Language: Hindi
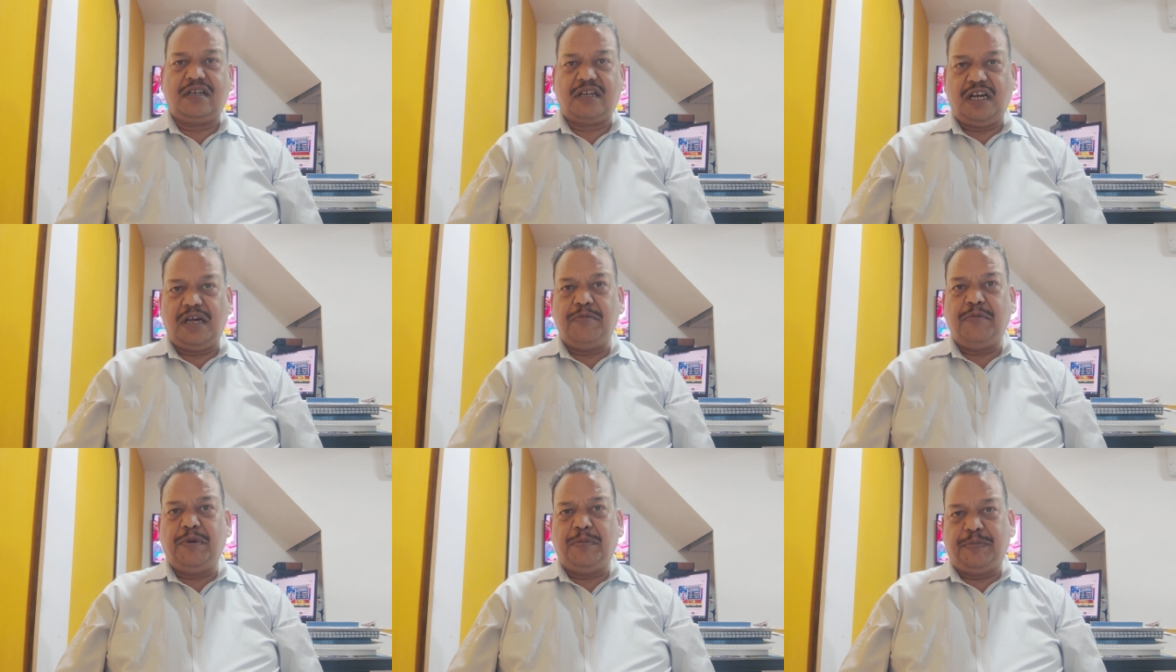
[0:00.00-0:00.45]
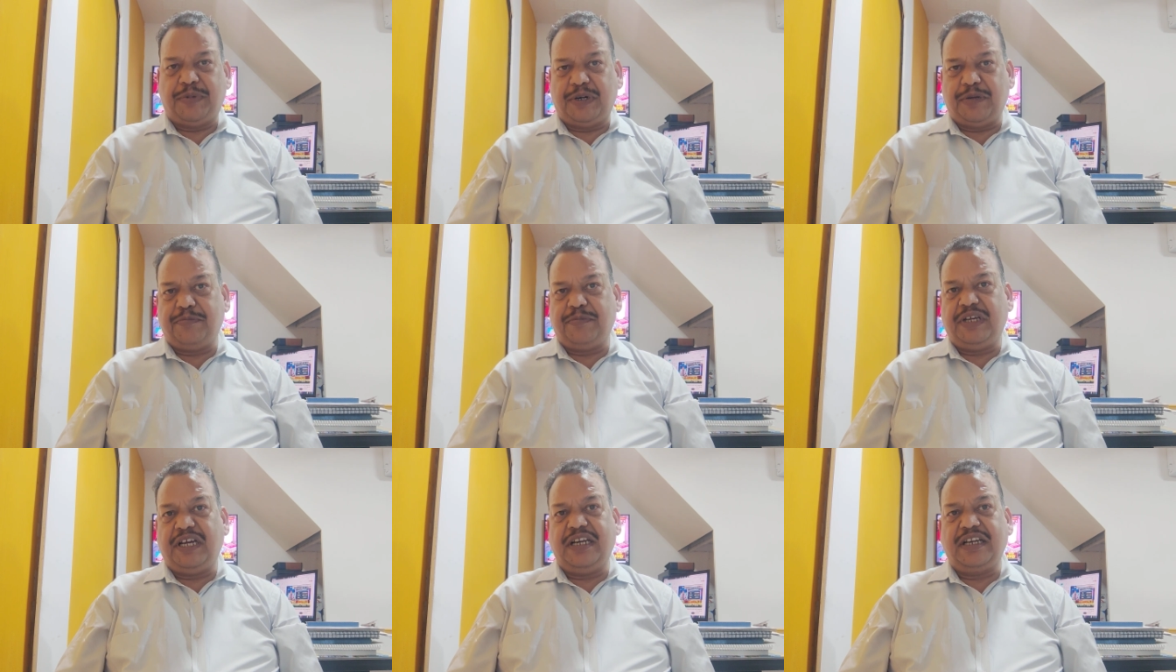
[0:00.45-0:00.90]
का भी
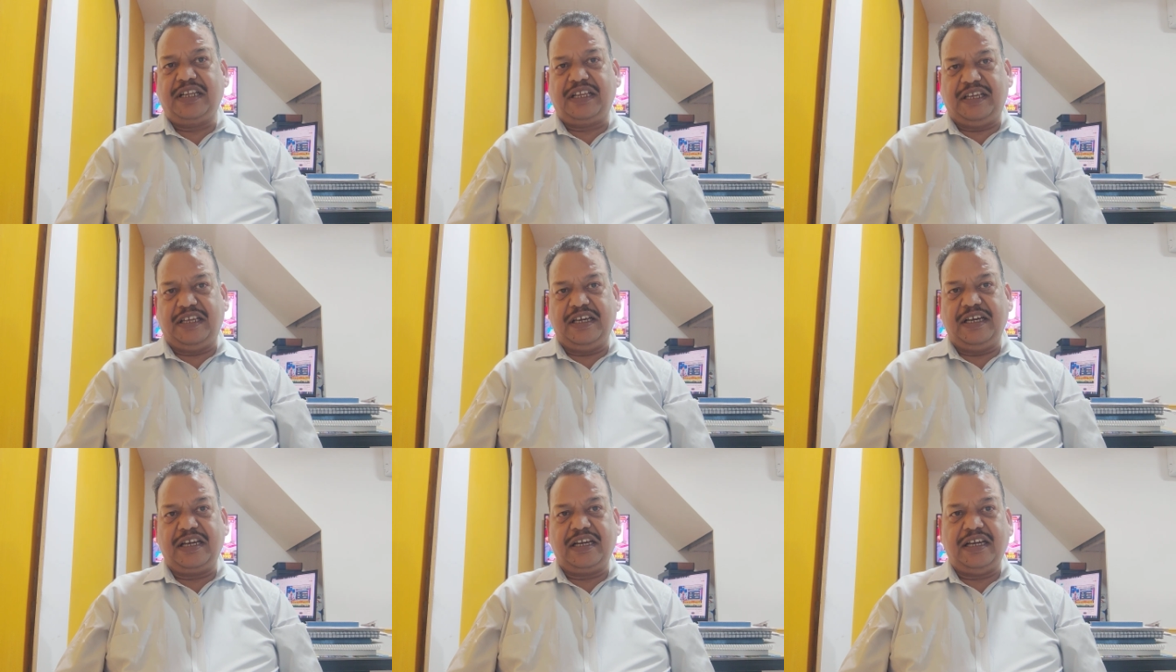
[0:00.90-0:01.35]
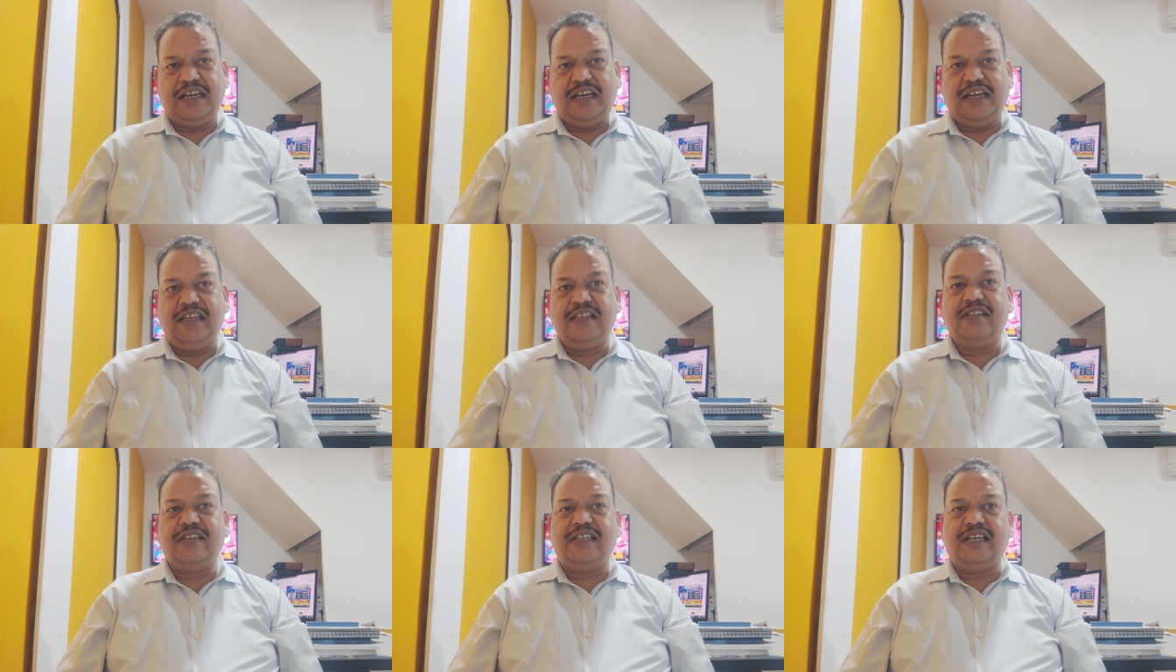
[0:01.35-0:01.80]
प्रावधान किया गया
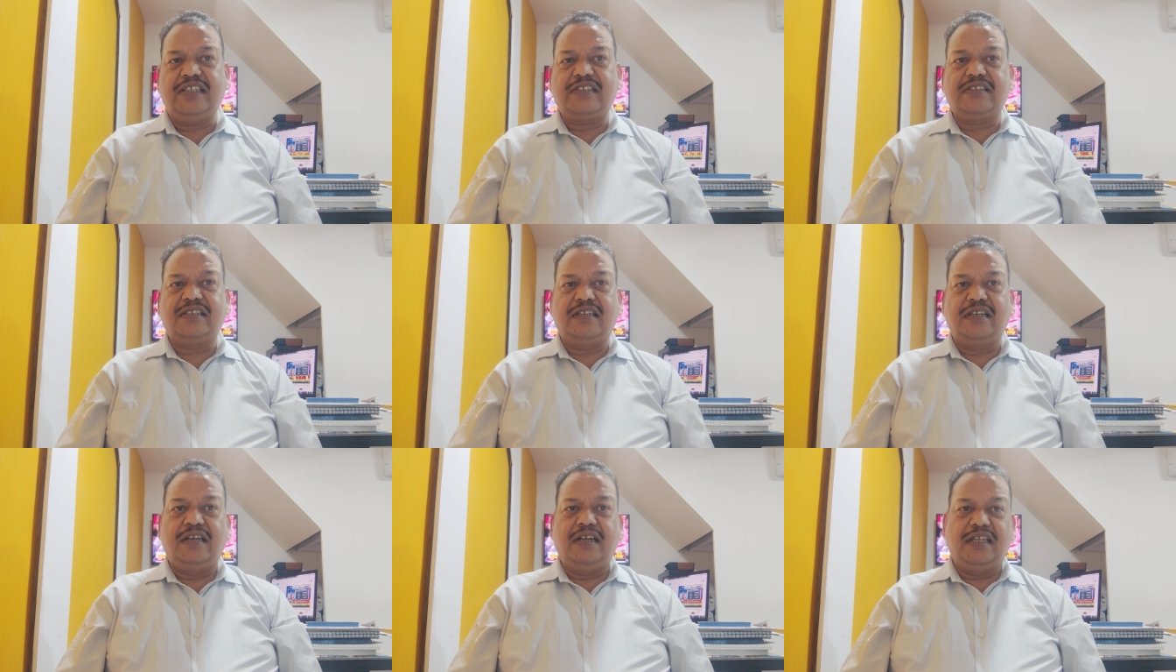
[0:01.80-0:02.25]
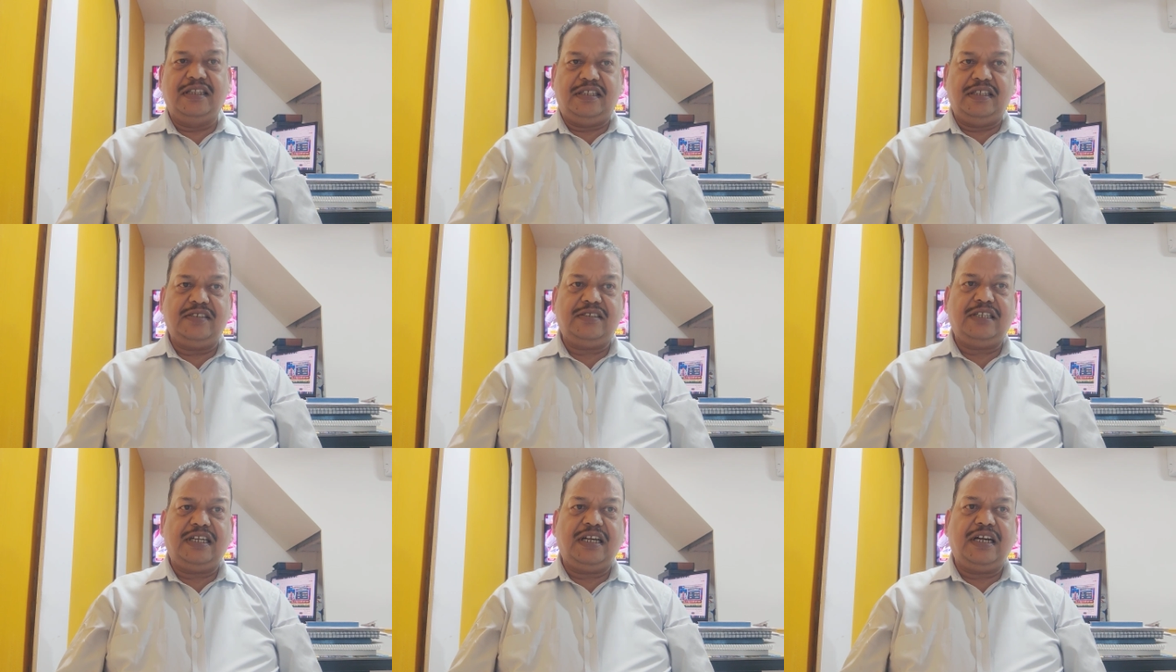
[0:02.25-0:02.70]
है तेज
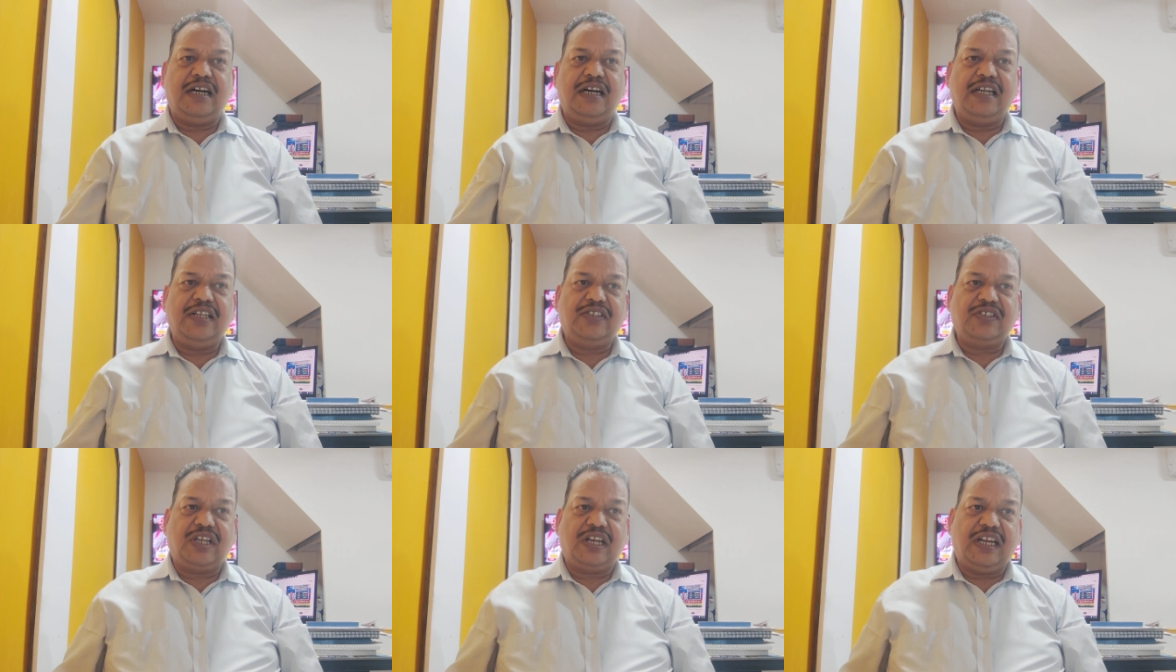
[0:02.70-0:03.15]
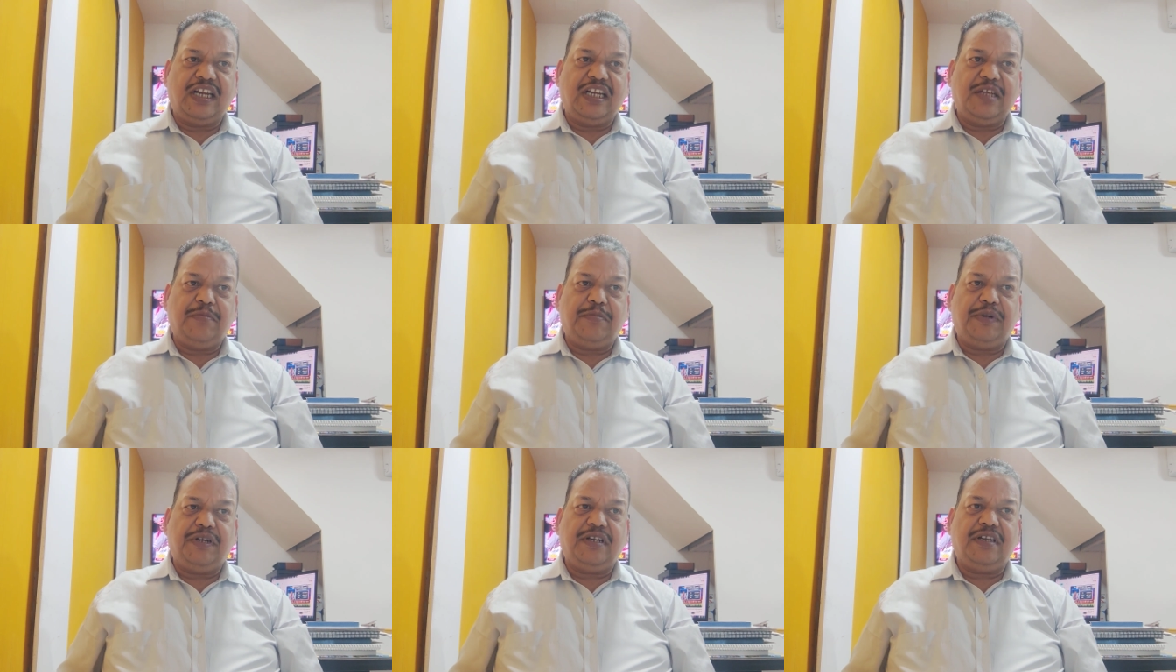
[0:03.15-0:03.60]
गति से गाड़ी
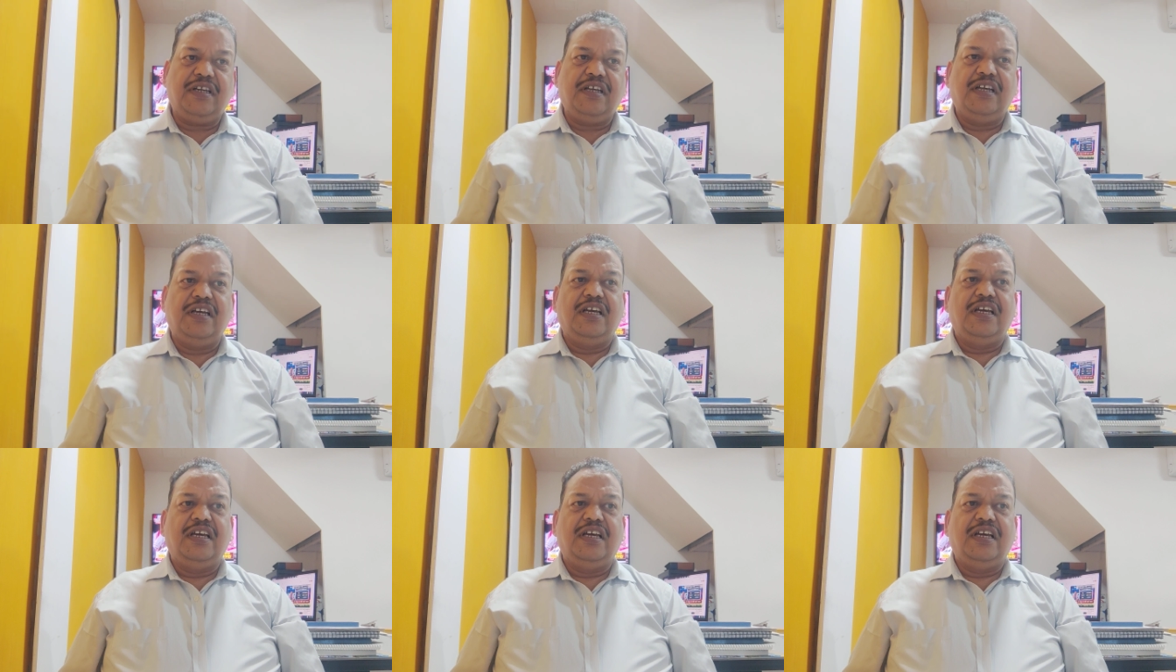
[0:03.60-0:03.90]
चलाने पर